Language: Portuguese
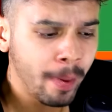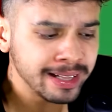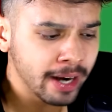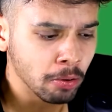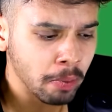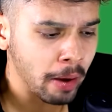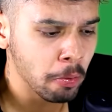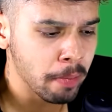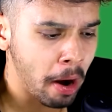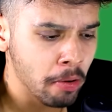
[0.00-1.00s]
padrão, era
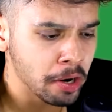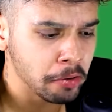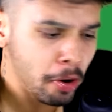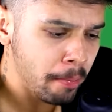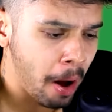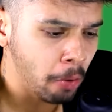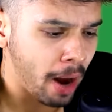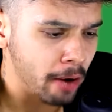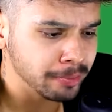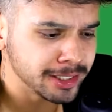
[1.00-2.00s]
um brawler normal,
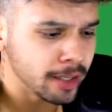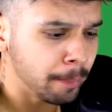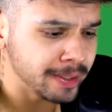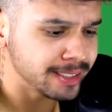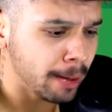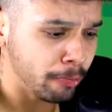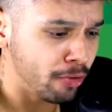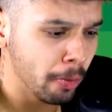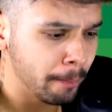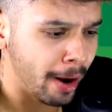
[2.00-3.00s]
cara. O Mr. P sempre
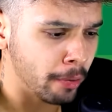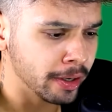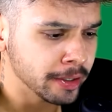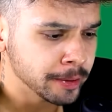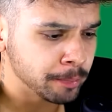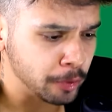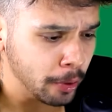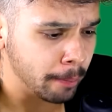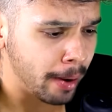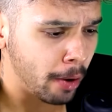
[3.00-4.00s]
foi um brawler
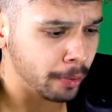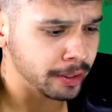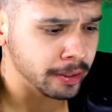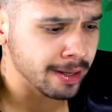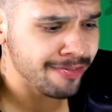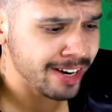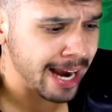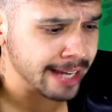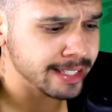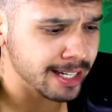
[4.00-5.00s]
normal e, na
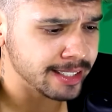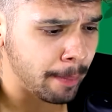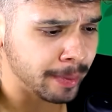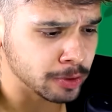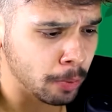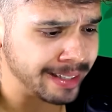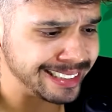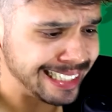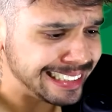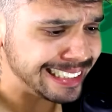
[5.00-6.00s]
verdade, ele já passou
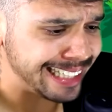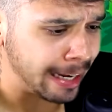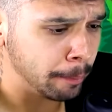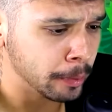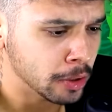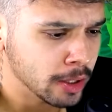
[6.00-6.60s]
bastante tempo